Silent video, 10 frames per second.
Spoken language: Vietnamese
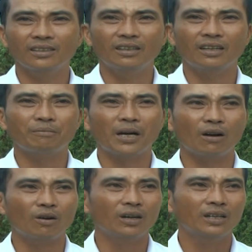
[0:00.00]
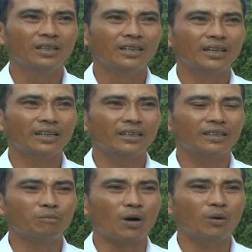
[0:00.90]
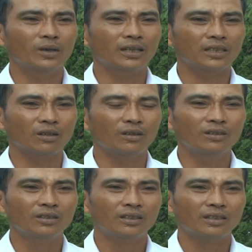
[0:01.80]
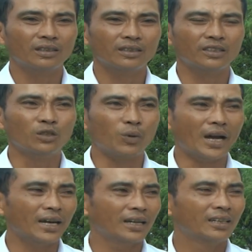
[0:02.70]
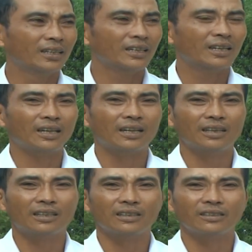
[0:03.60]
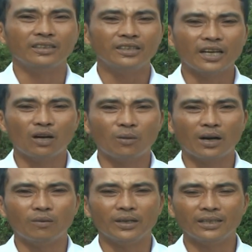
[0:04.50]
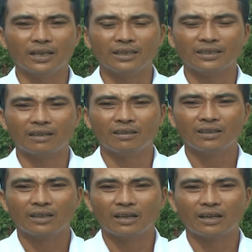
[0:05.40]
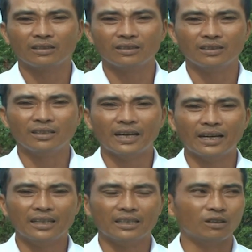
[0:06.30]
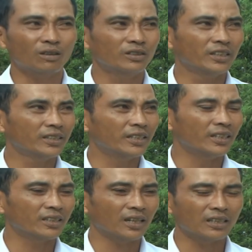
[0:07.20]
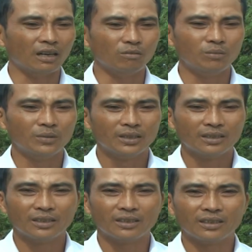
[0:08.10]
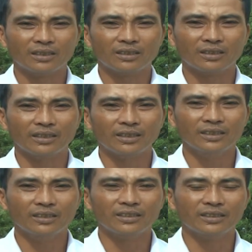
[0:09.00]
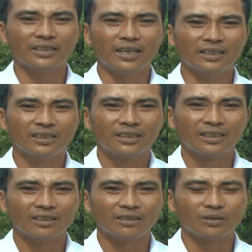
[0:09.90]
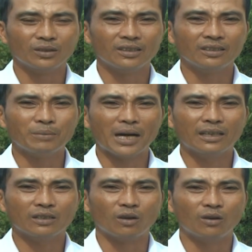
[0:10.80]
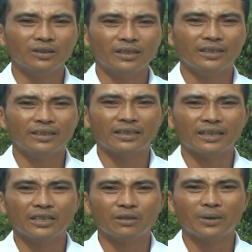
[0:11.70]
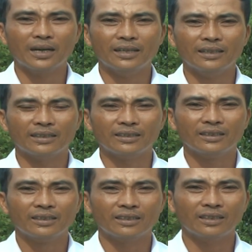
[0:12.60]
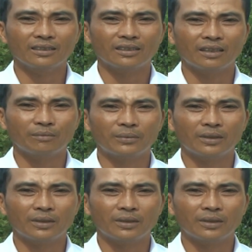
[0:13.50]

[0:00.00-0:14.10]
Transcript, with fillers: đến bà con một là chỗ sinh hoạt chuyển giao khoa học kỹ thuật là thứ hai là chỗ tuyên truyền vận động để người dân rồi thứ ba là chỗ thấy cái nhà văn hóa này rất là